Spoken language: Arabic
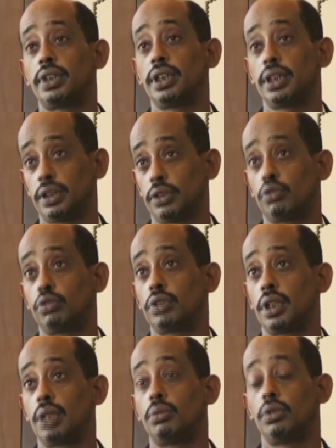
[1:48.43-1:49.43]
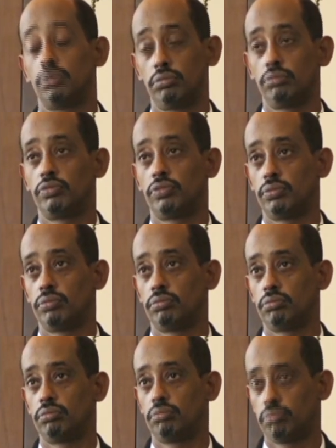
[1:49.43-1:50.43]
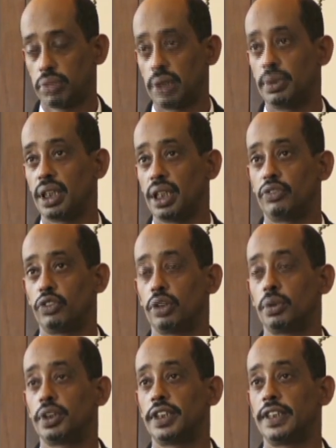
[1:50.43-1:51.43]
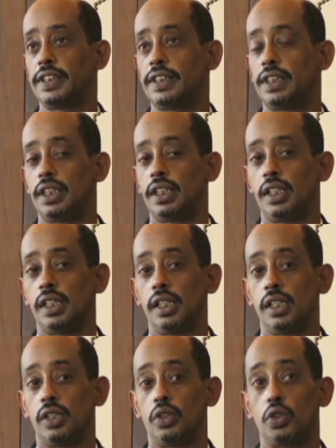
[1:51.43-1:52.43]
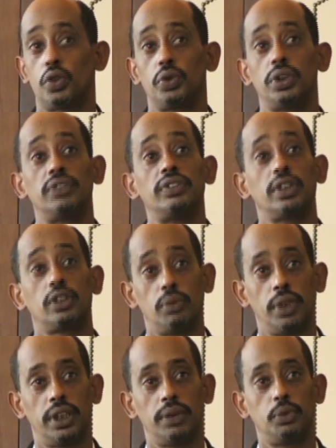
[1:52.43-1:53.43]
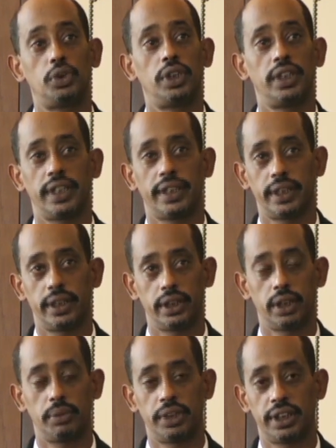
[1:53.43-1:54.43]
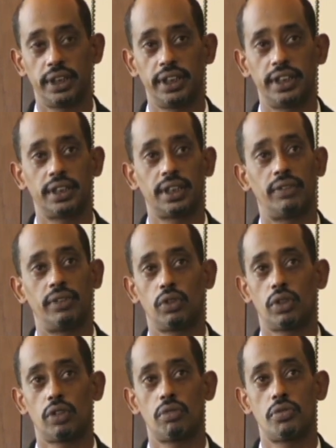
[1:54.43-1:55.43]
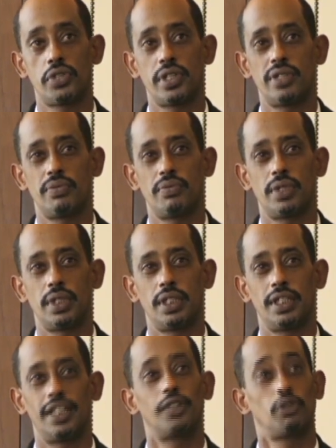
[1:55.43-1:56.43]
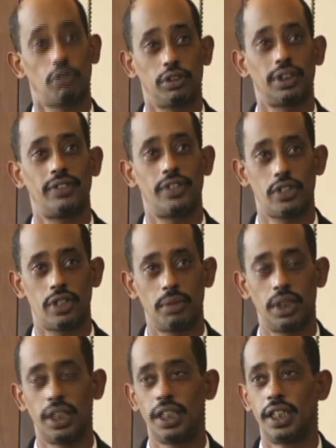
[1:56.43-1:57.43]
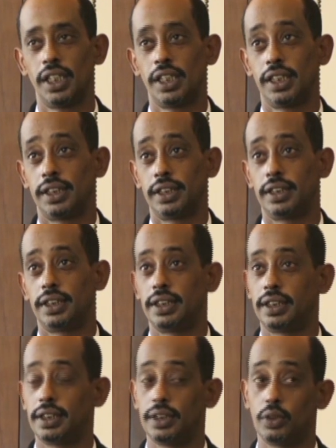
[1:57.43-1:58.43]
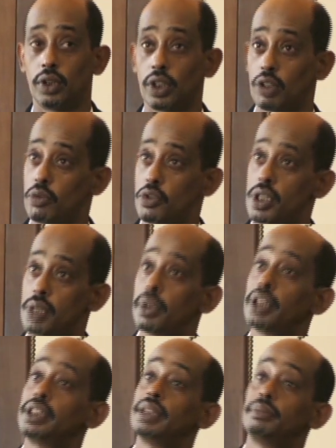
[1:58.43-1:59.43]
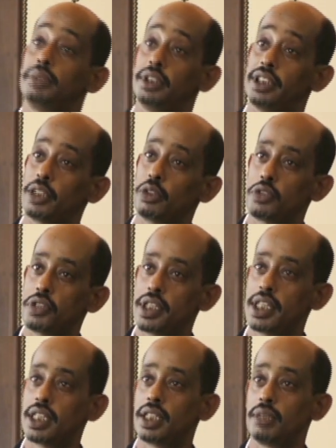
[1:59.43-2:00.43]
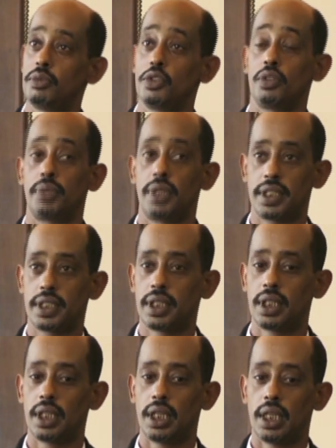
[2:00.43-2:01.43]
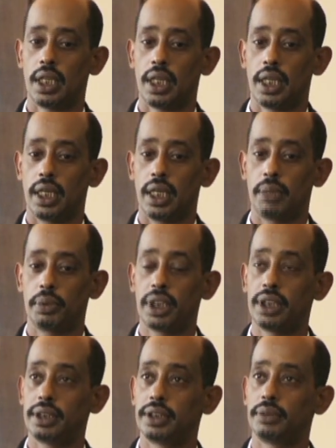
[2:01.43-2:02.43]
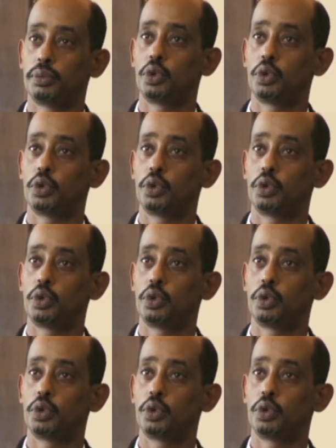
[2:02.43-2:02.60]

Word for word: المتطلبات الخاصة بالنظام إدارة السلامة الغذائية والذي يقوم بتغذية جميع الوحدات العاملة في سلسلة القضايا وتعتبر ذات الأهمية كبيرة استجابة